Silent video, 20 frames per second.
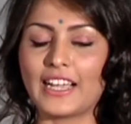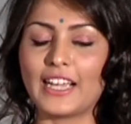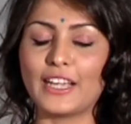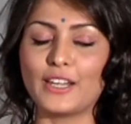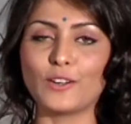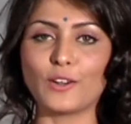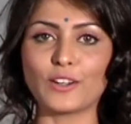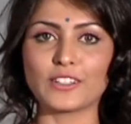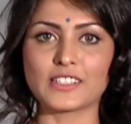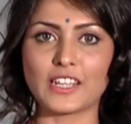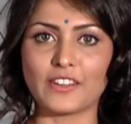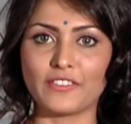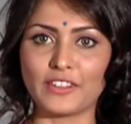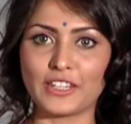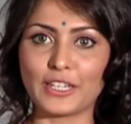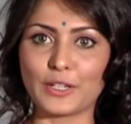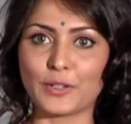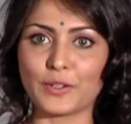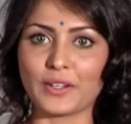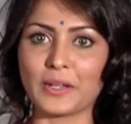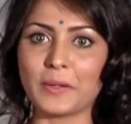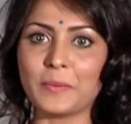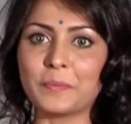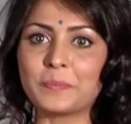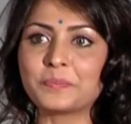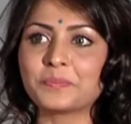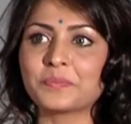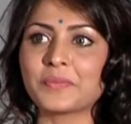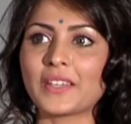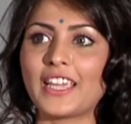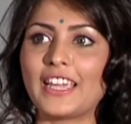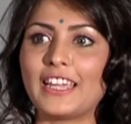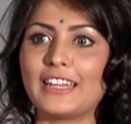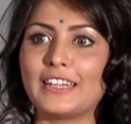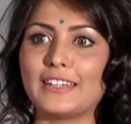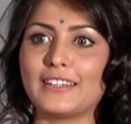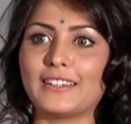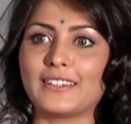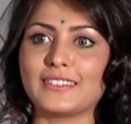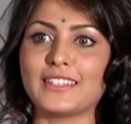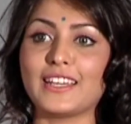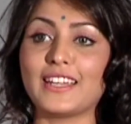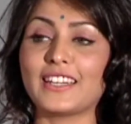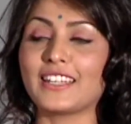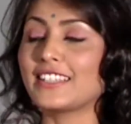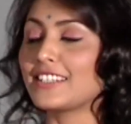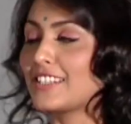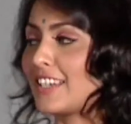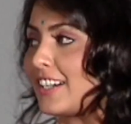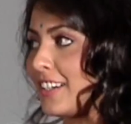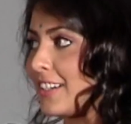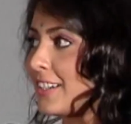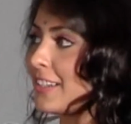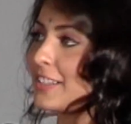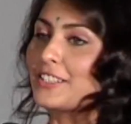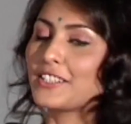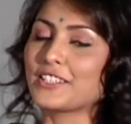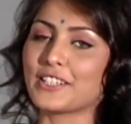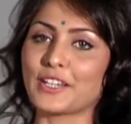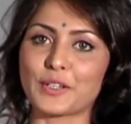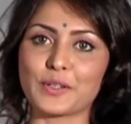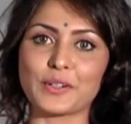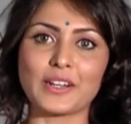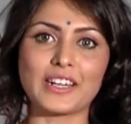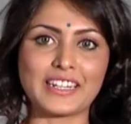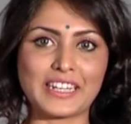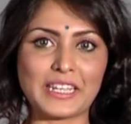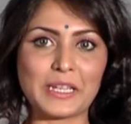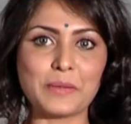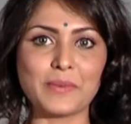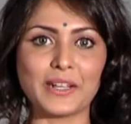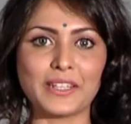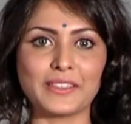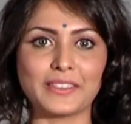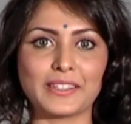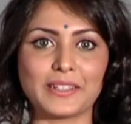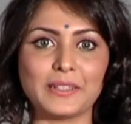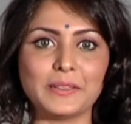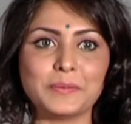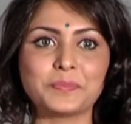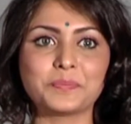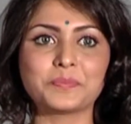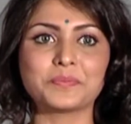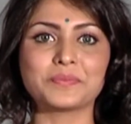డైలాగ్స్ అవన్నీ కూడా అండ్ uh, దానికి సహకరించారు నా టీం అంతా